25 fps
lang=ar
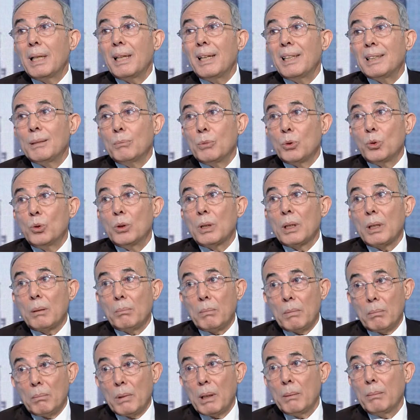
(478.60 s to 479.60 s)
لازم يكون
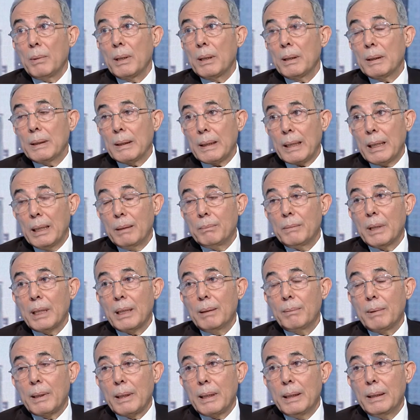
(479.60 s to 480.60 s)
مثل ما تكلمنا
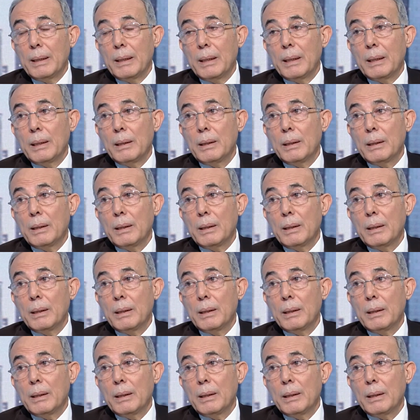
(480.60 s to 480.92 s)
قبل قليل